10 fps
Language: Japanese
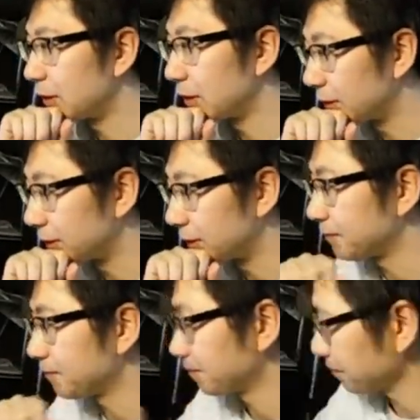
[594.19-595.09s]
はい、
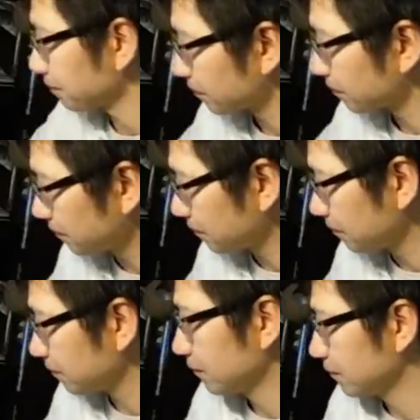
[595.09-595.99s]

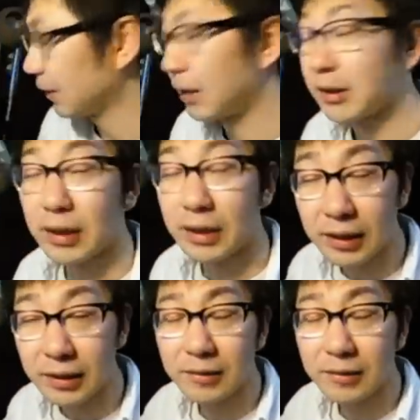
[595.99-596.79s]
なんかね